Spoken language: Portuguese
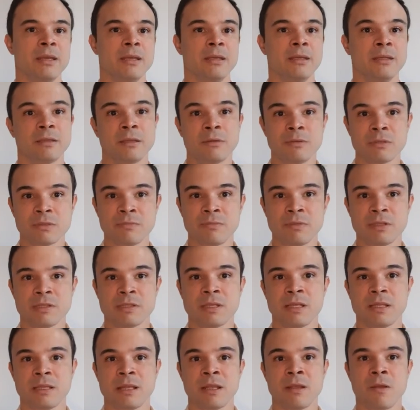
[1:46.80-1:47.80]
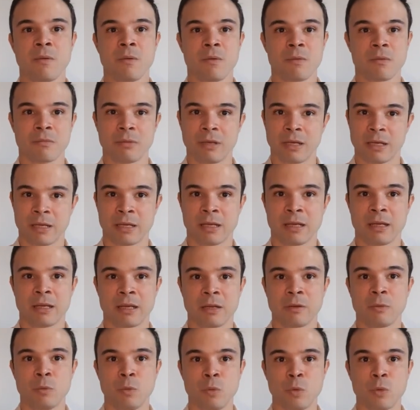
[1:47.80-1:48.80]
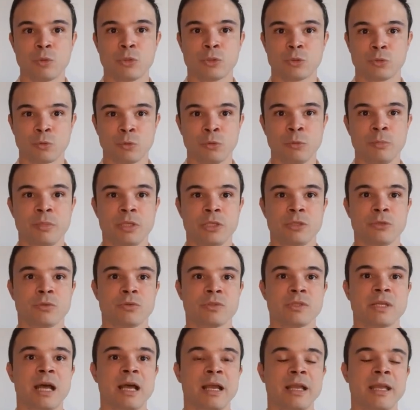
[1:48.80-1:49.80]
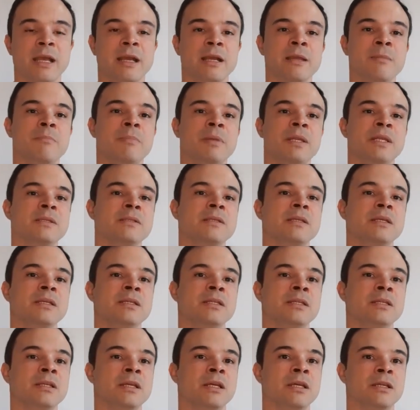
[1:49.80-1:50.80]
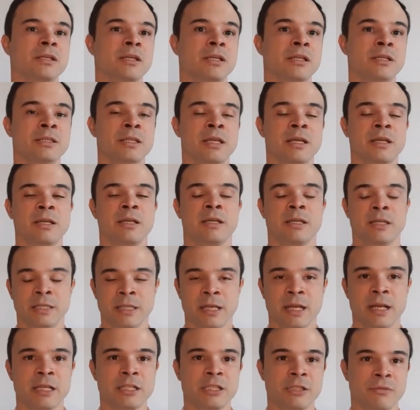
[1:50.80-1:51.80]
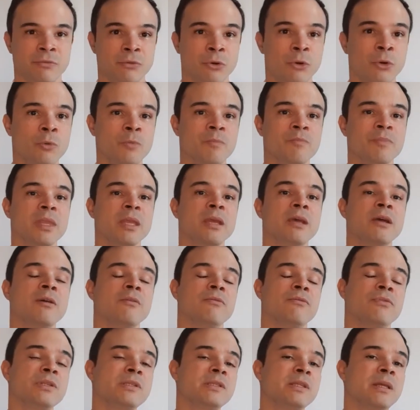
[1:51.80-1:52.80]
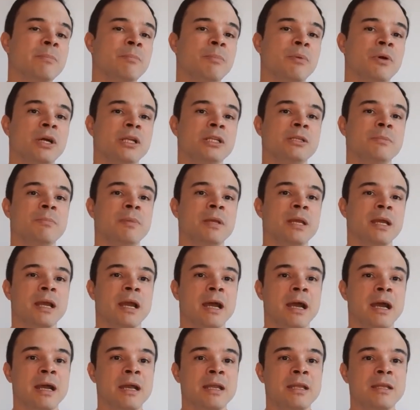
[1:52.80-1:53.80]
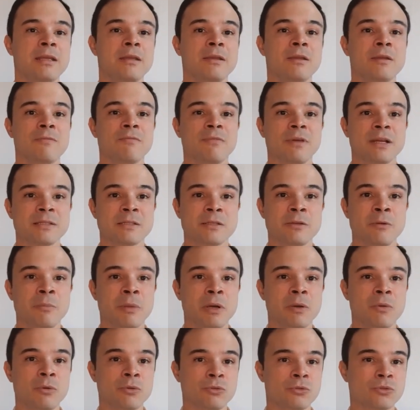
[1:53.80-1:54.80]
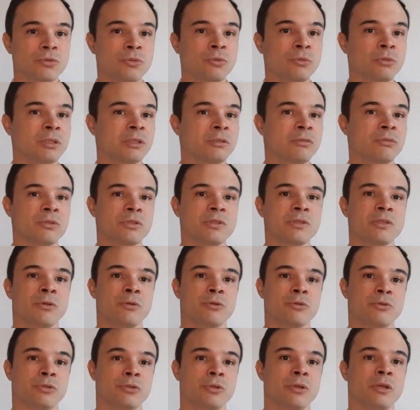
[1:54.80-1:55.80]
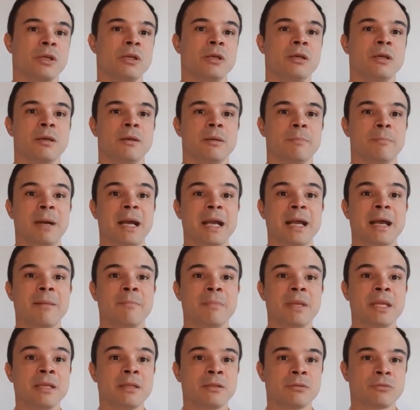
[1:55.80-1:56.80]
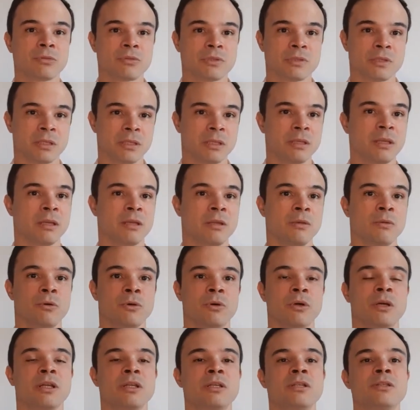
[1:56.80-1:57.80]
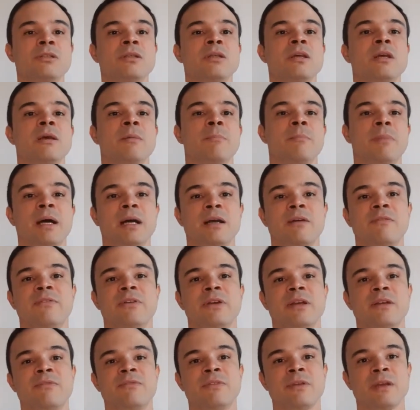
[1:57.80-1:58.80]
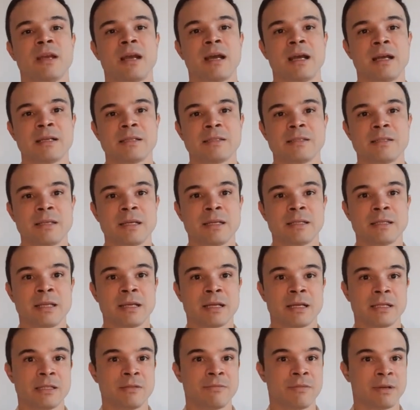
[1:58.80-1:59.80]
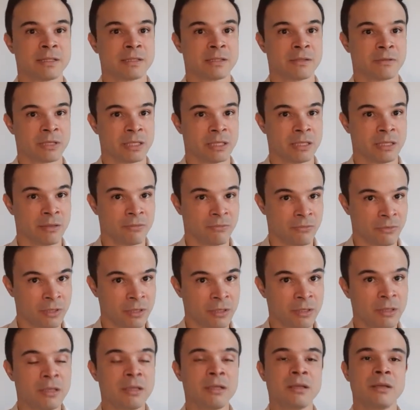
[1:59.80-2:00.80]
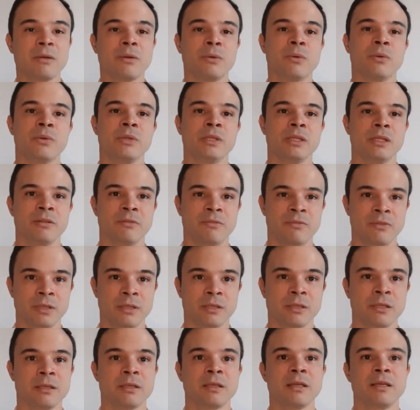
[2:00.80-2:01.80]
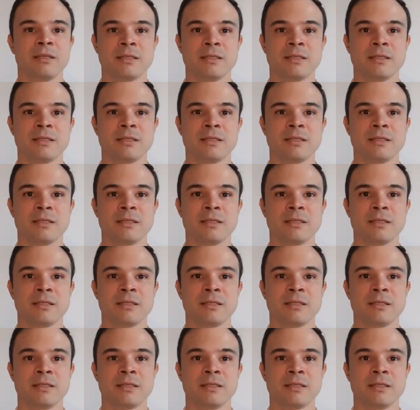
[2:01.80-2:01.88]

Então, se você tem uh, o costume de usar aquela empresa que lhe negativou, você pode pegar e fazer uma consulta nos seus pagamentos anteriores para verificar se a negativação é devida ou indevida.